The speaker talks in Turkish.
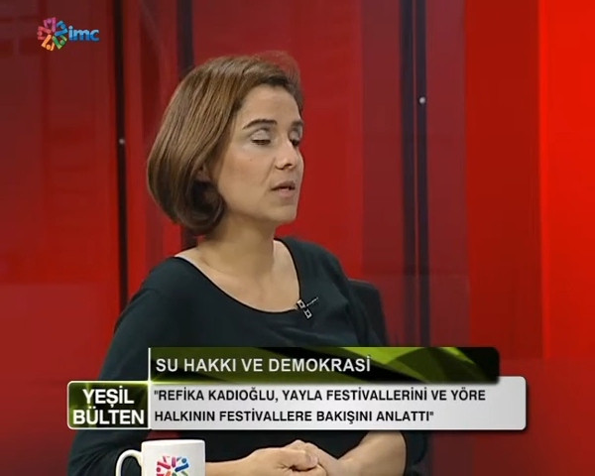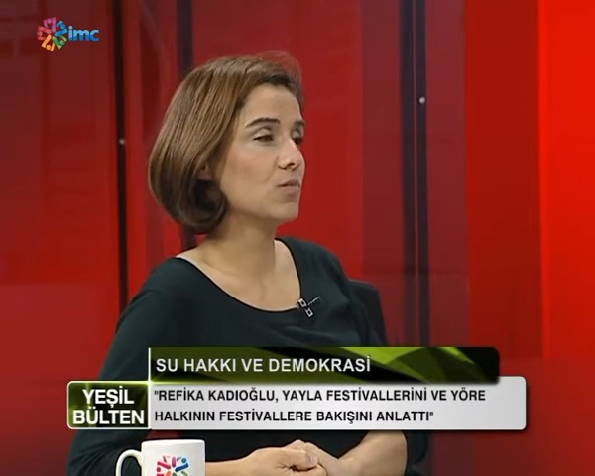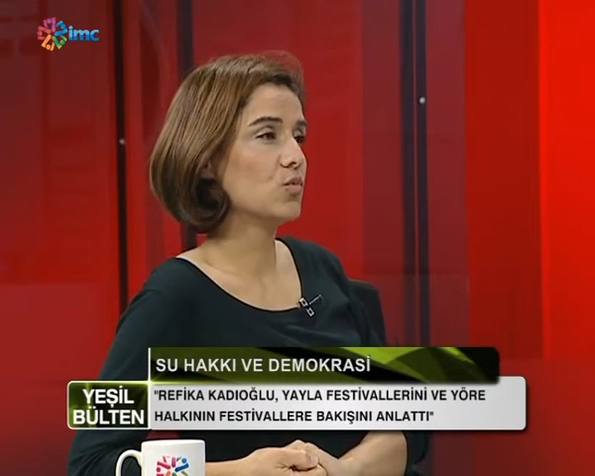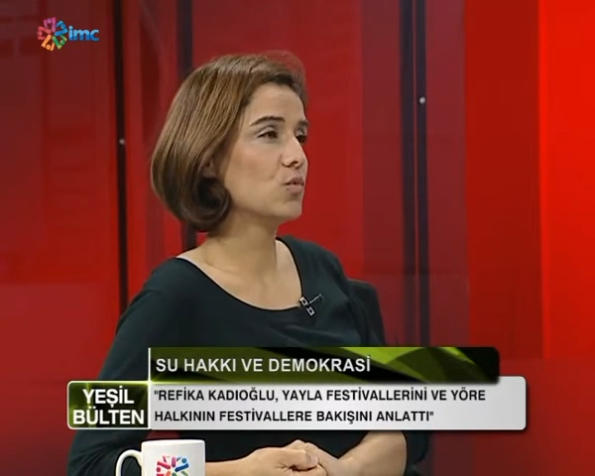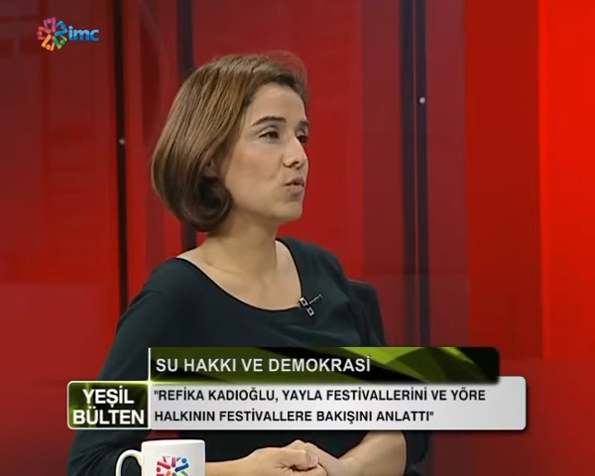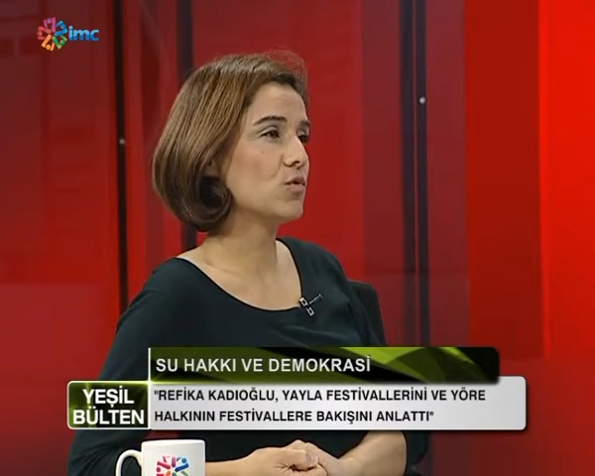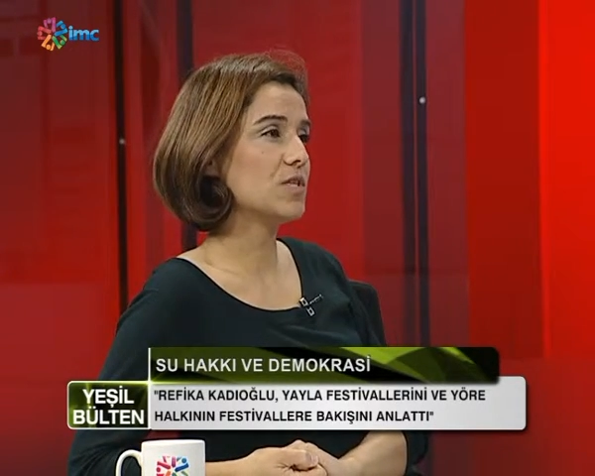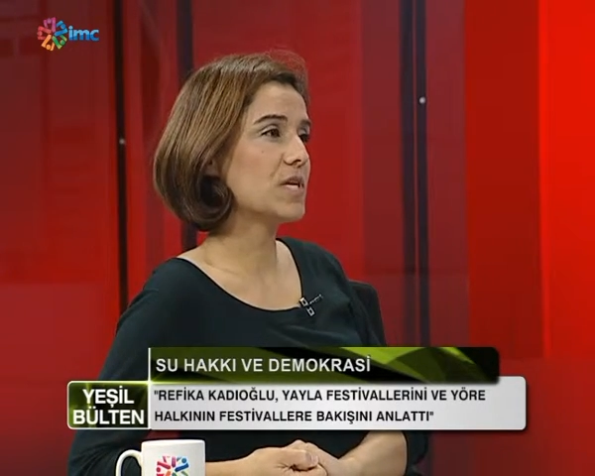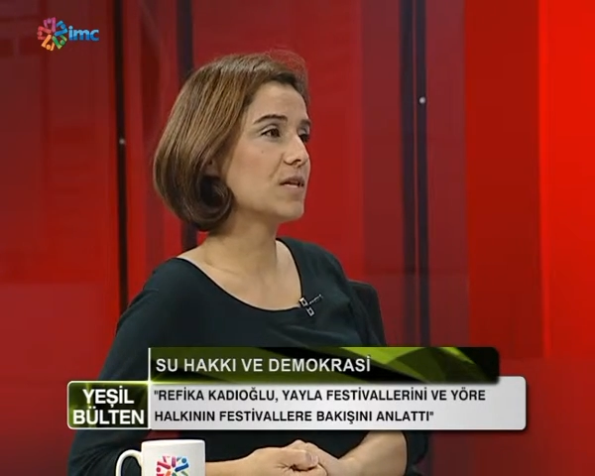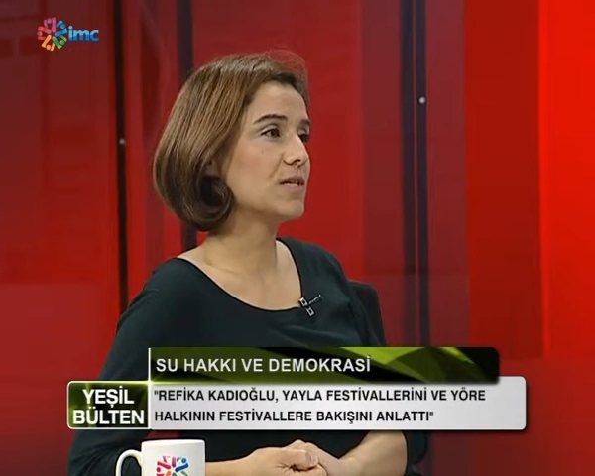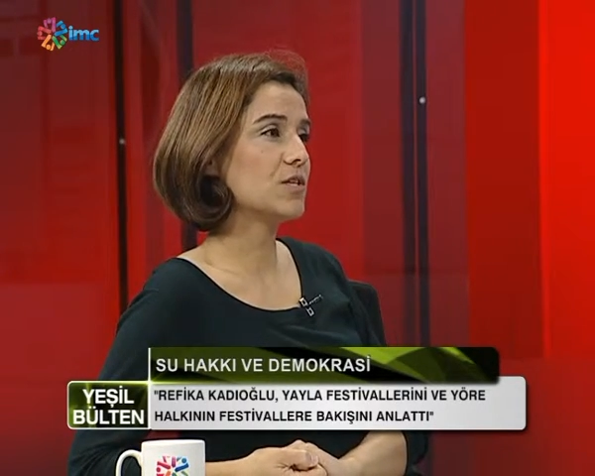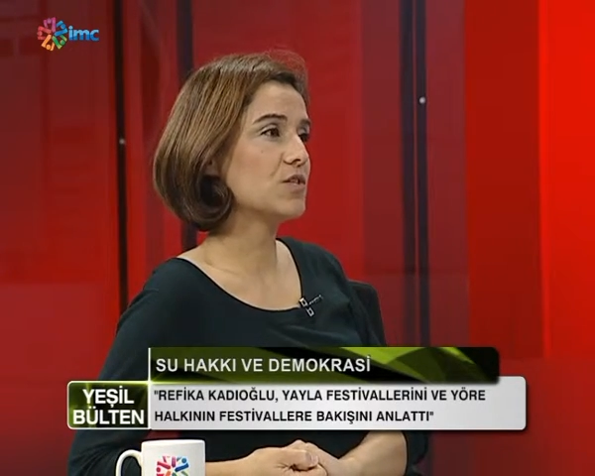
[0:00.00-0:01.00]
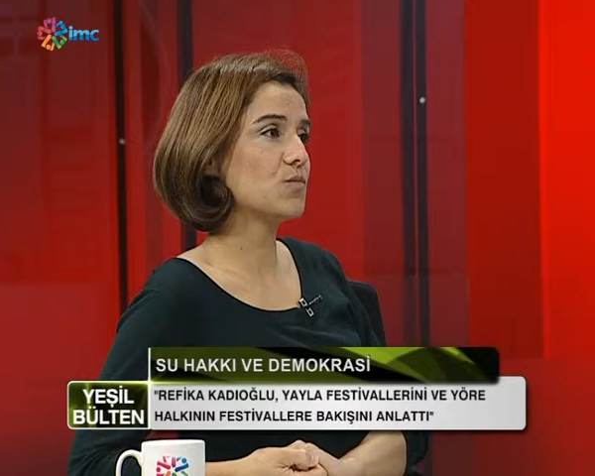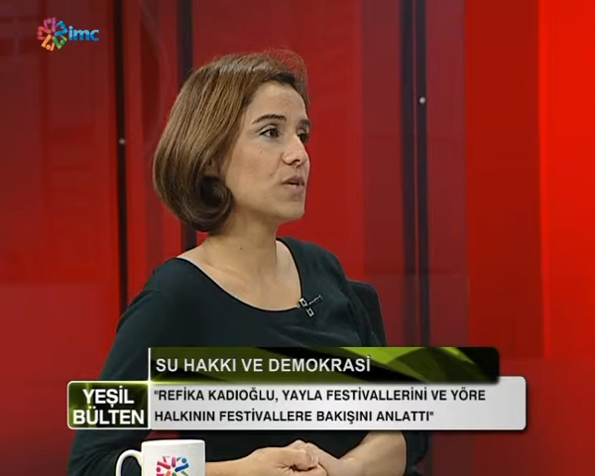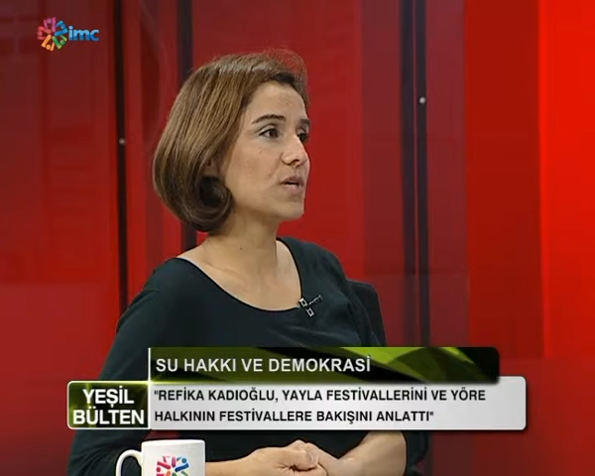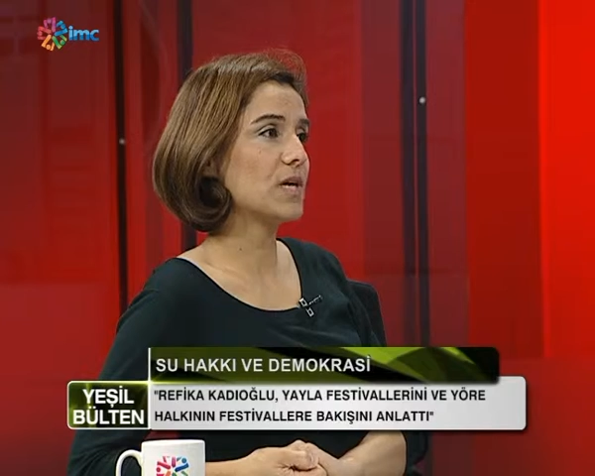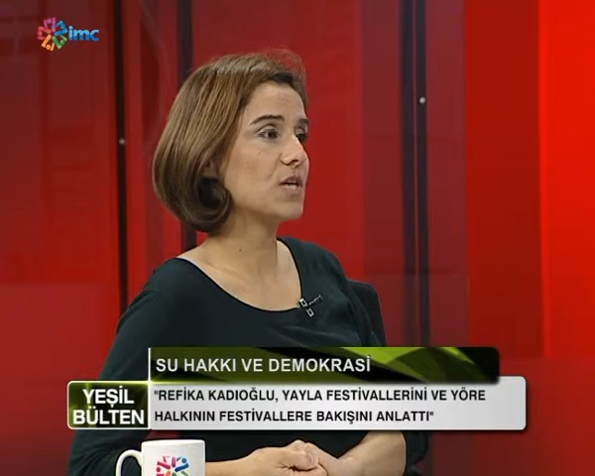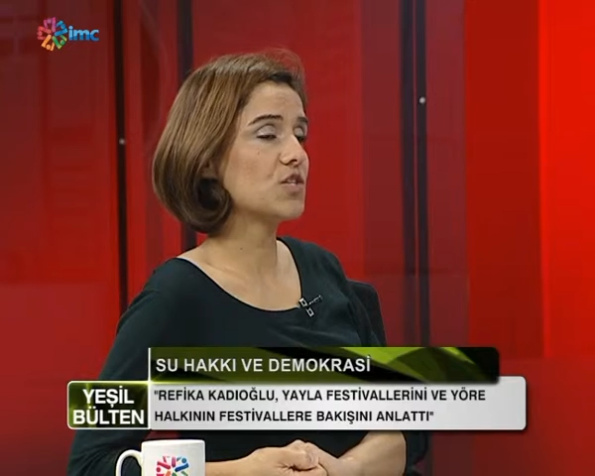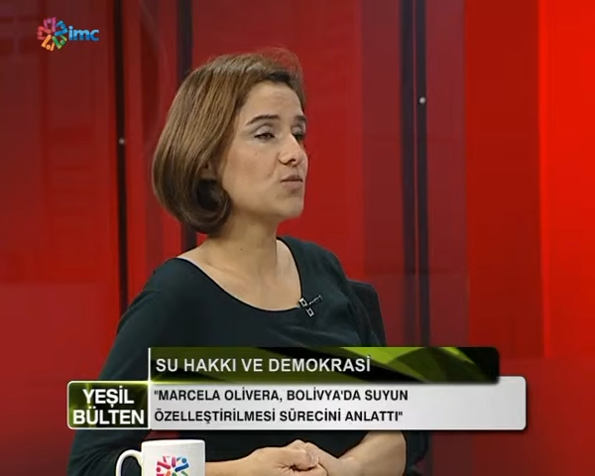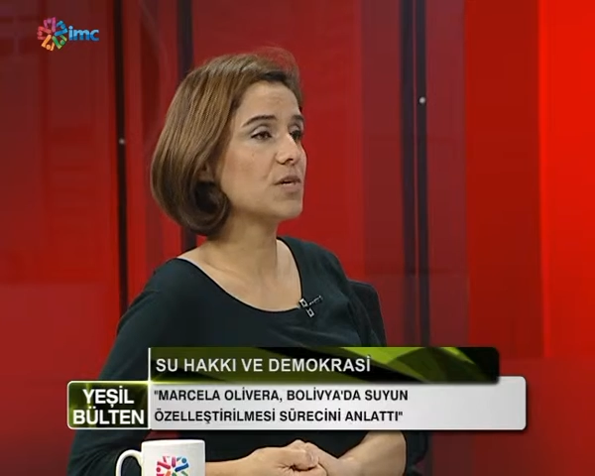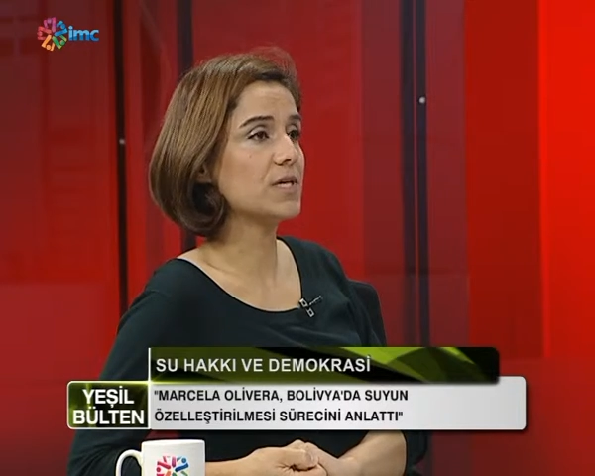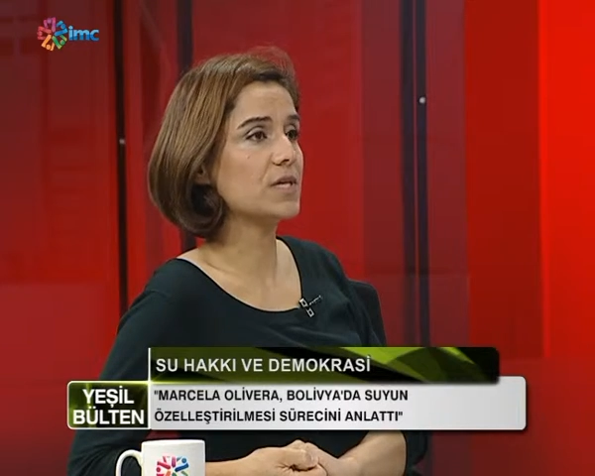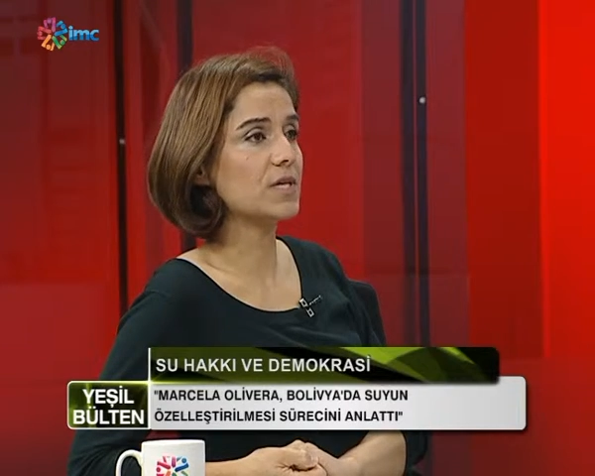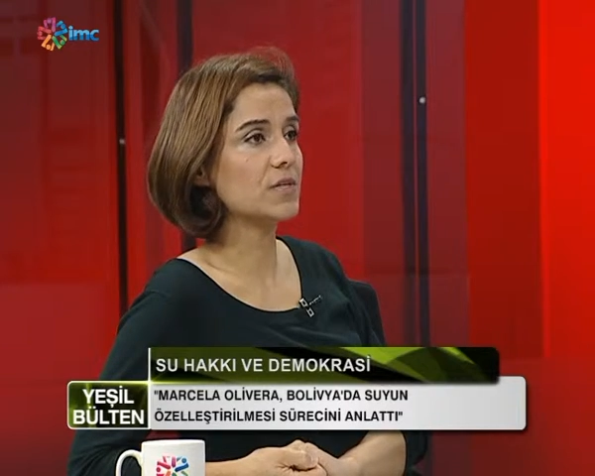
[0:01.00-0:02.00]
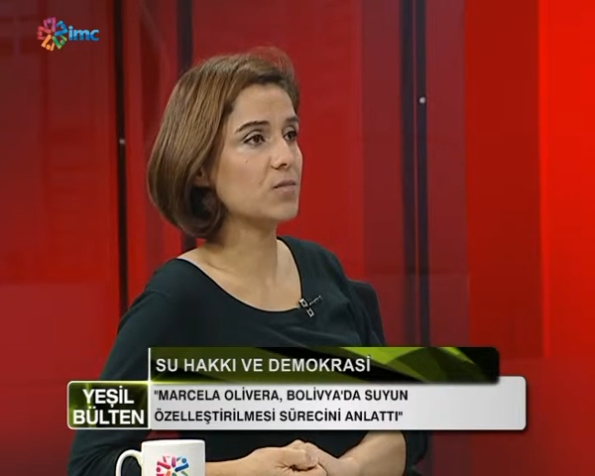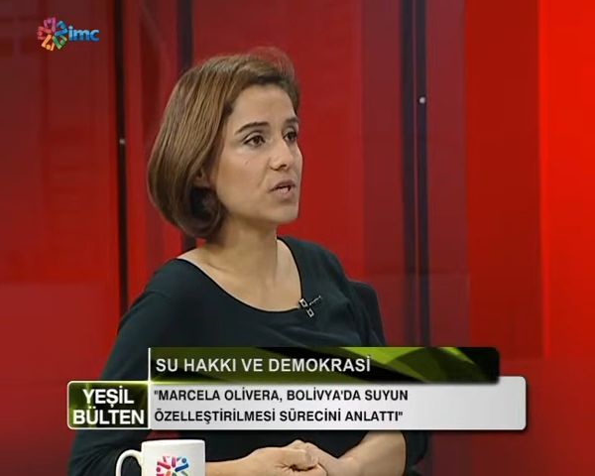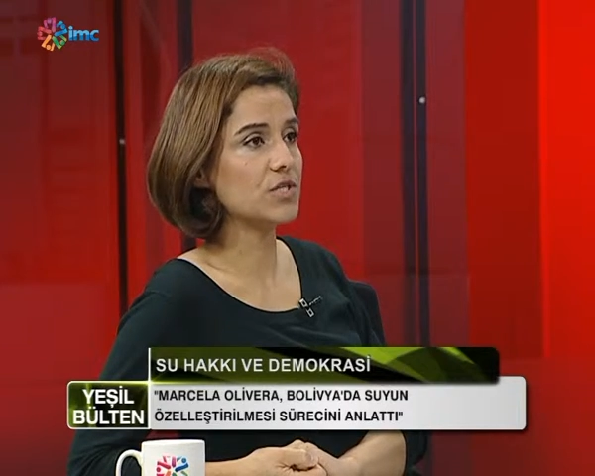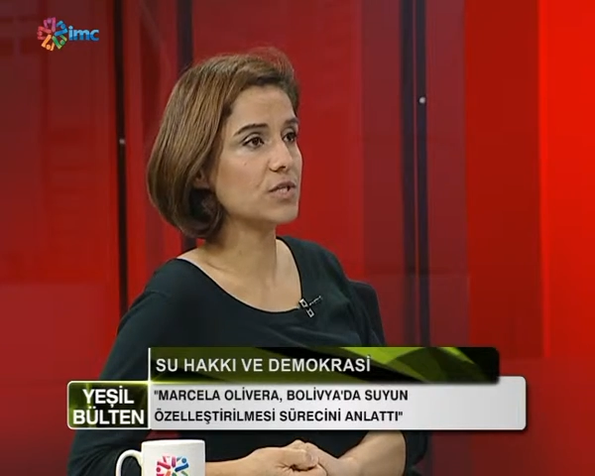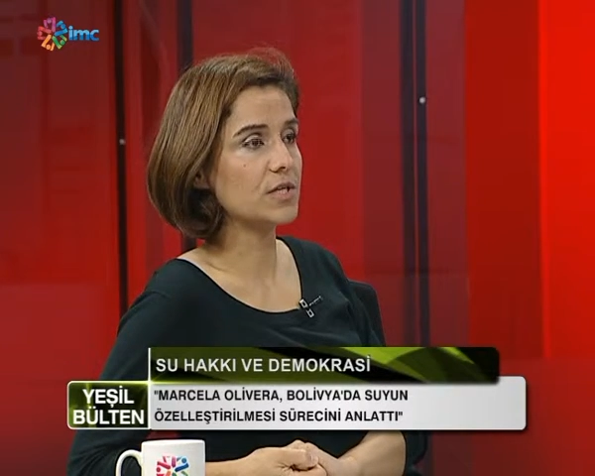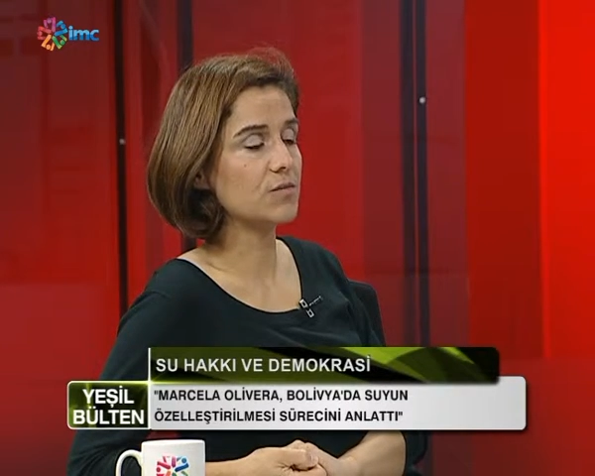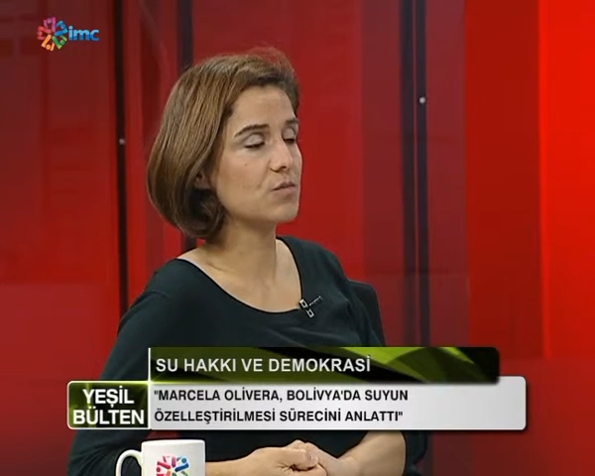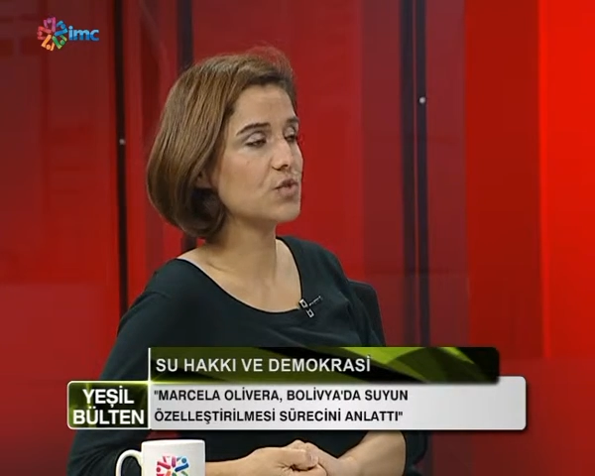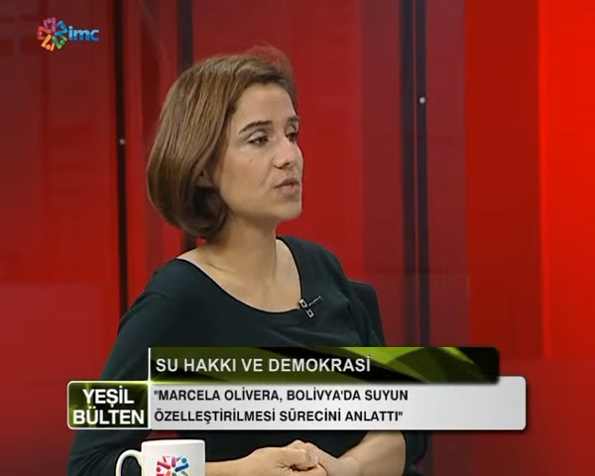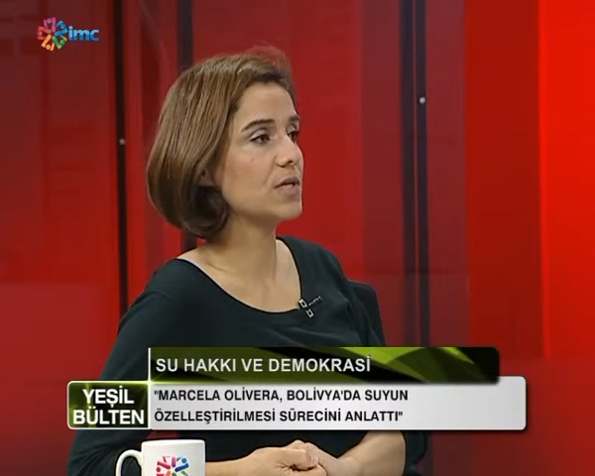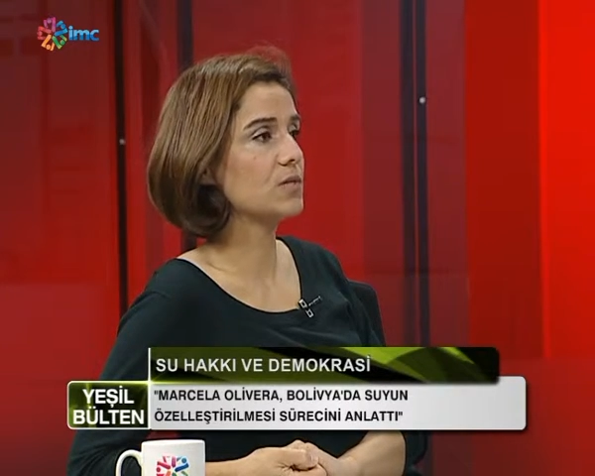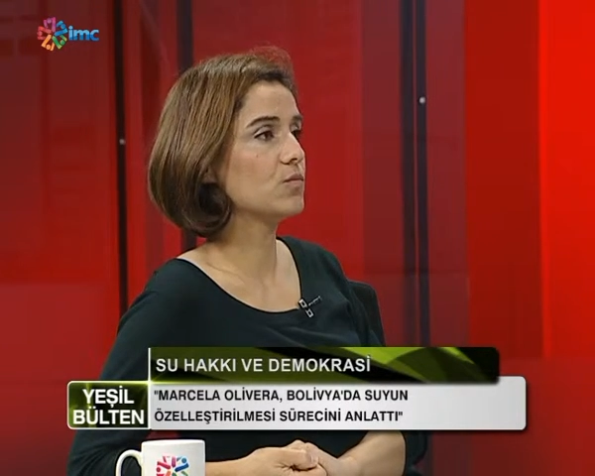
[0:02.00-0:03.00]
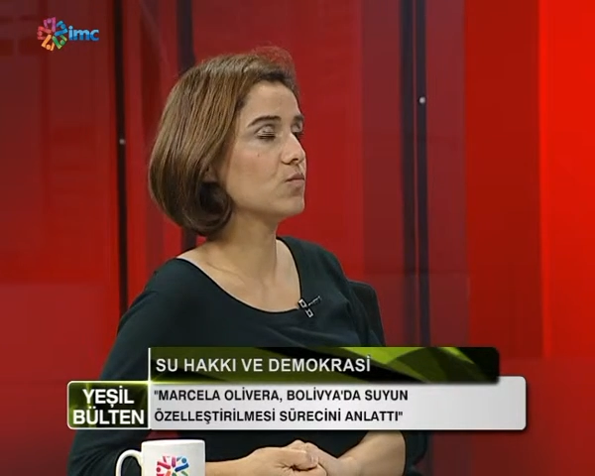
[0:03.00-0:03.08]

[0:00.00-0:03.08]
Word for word: bu özelleştirmeye karşı bir hareket başlatmışlar.